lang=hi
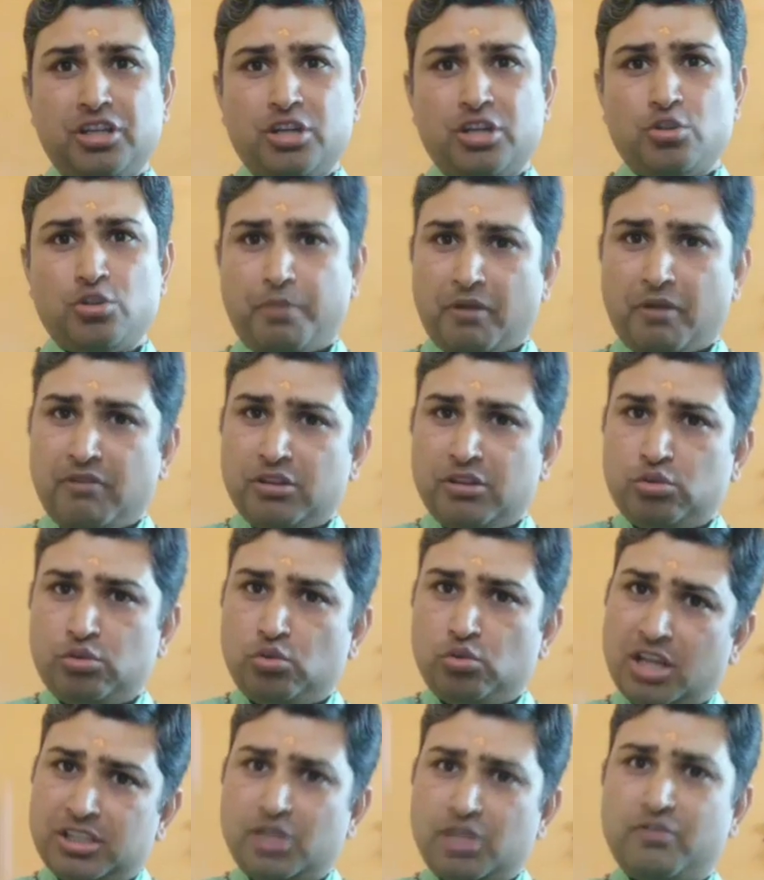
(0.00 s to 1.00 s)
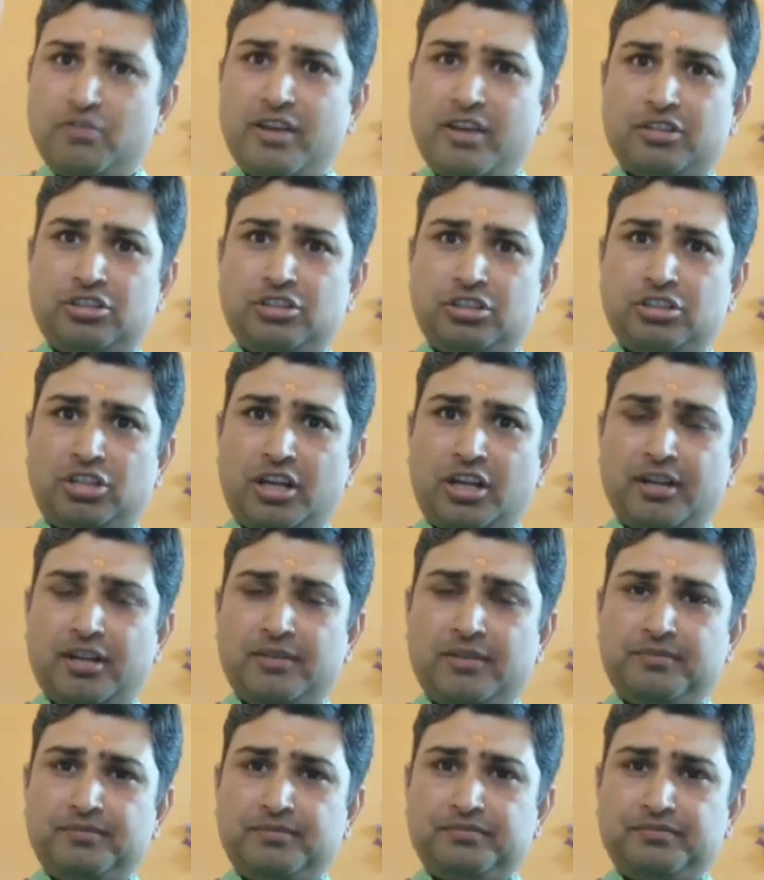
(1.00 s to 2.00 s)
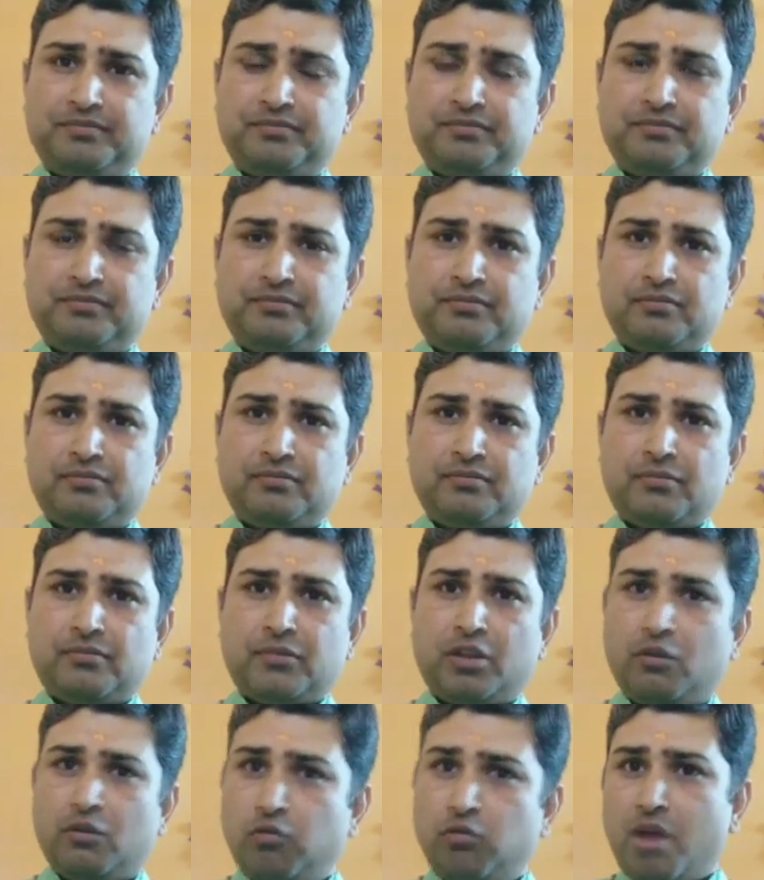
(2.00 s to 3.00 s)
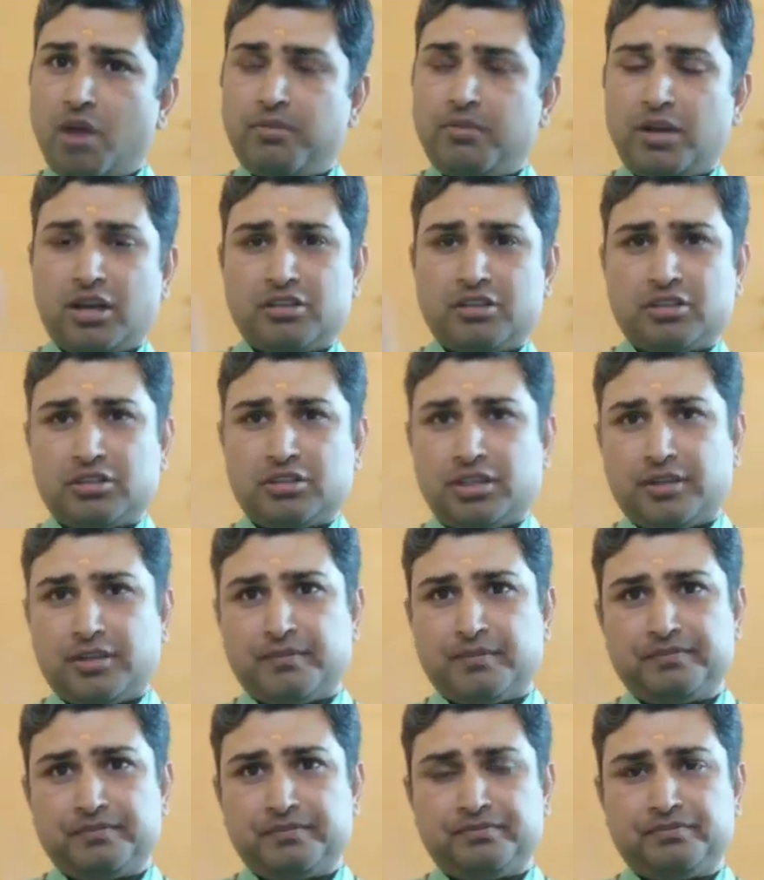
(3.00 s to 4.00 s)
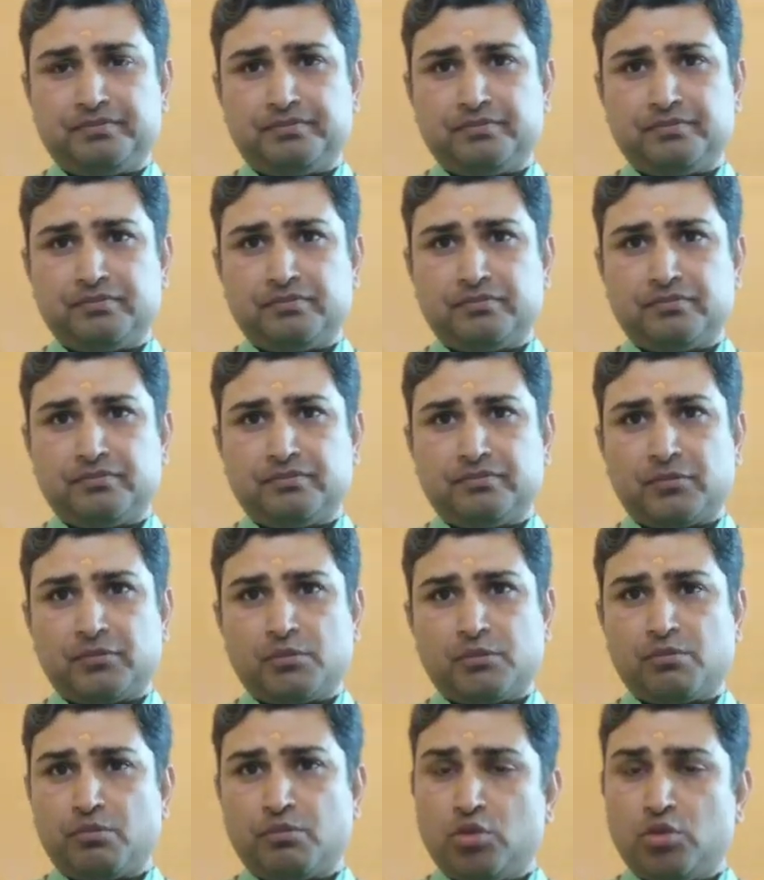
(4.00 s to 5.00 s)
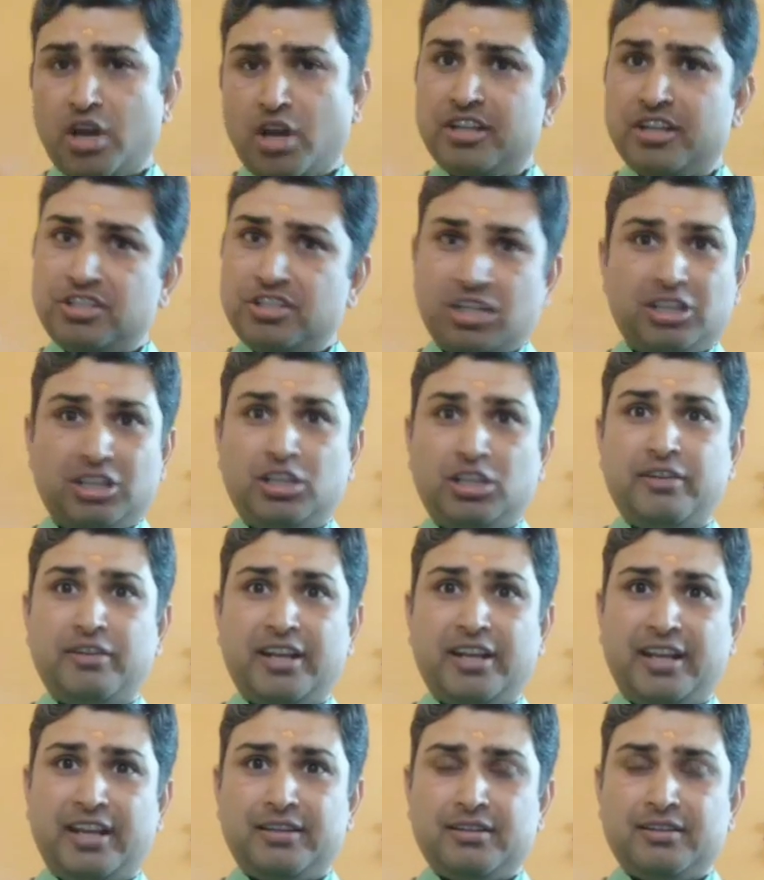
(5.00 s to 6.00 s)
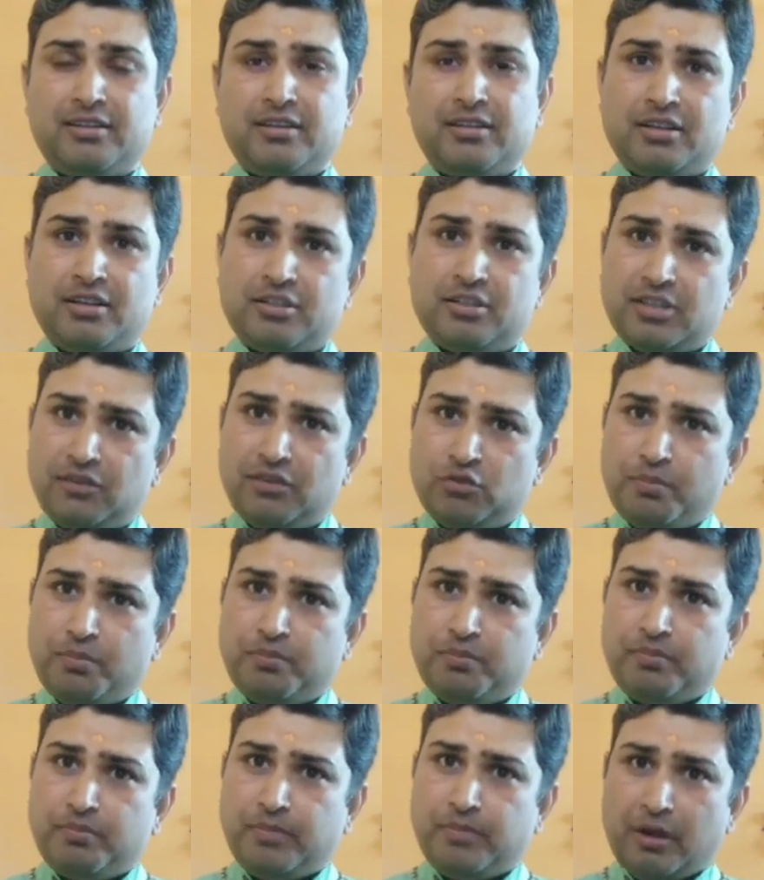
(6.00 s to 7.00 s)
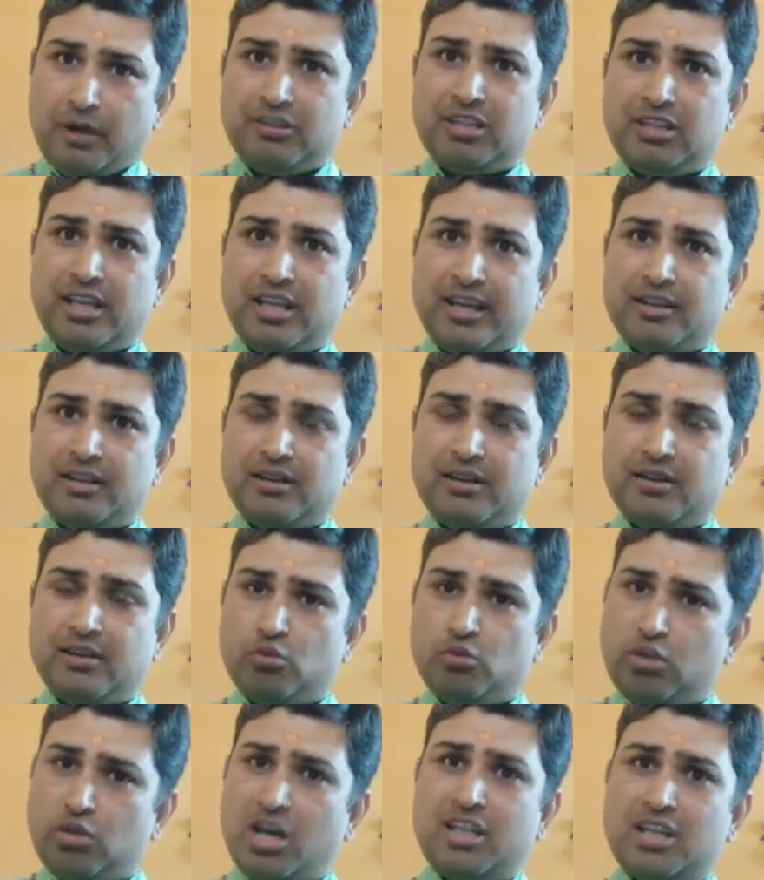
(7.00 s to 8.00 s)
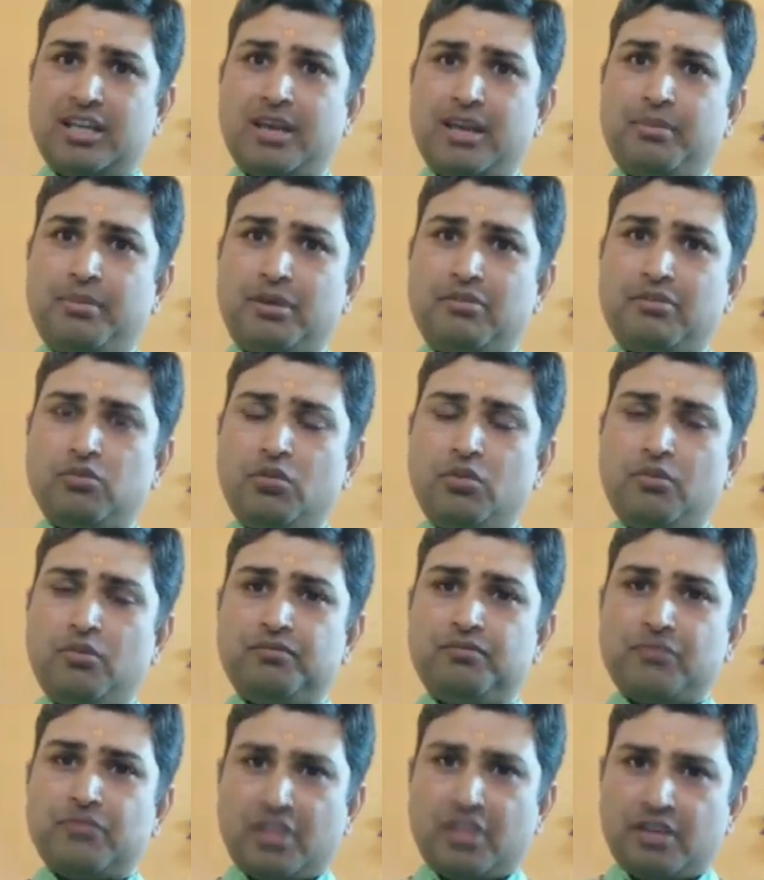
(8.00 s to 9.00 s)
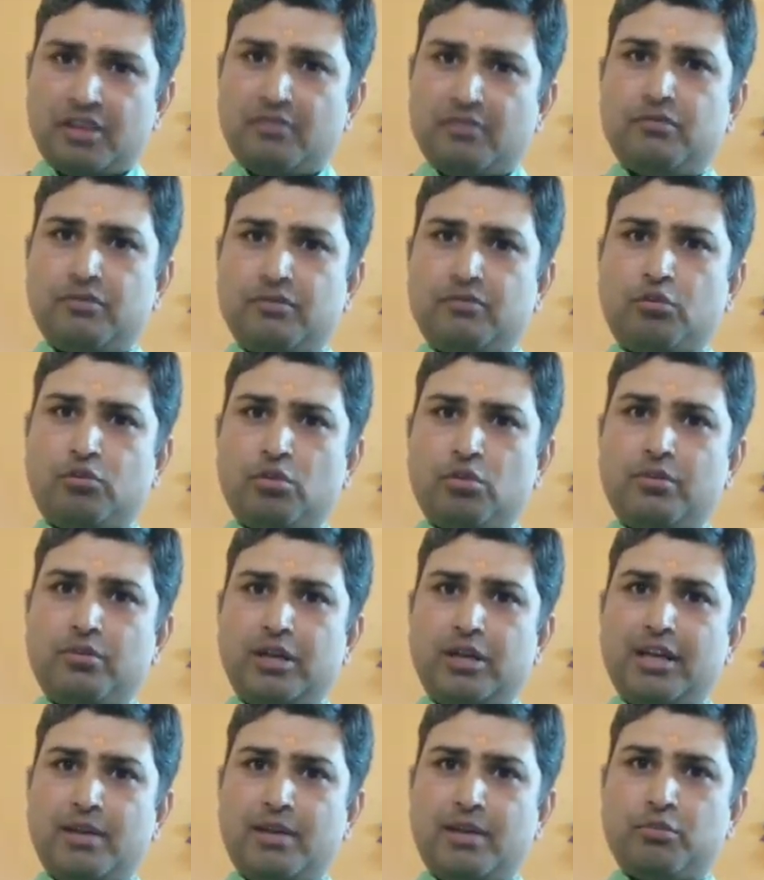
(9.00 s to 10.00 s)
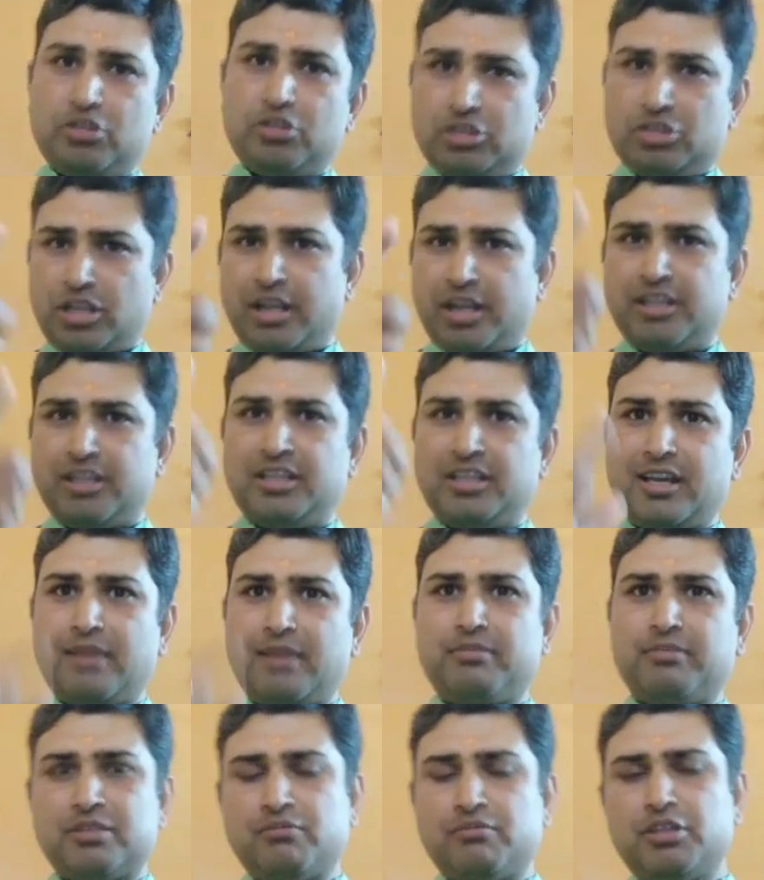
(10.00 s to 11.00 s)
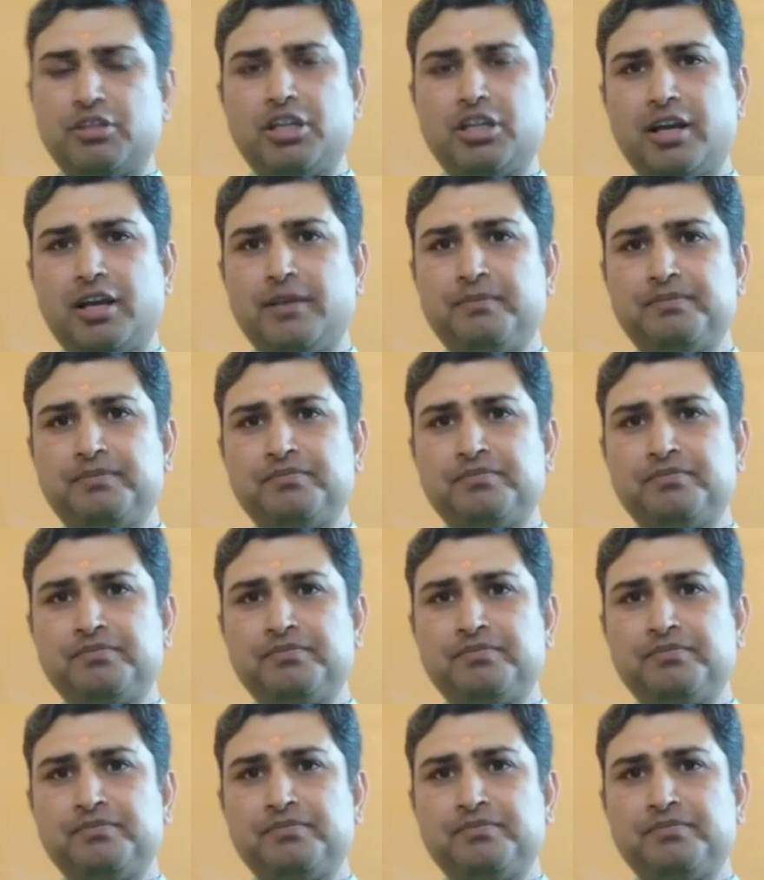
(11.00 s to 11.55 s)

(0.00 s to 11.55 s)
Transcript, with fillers: का जो पर्वत उठाते हुए का चित्र है वो आप लगा सकते हैं उठा के चलते हुए नहीं सिर्फ जो पर्वत लेके उठाते हैं पर्वत वो फ़ोटो मिलेगी आपको इस तरह की देखिए आप मैं इसमें दिखाया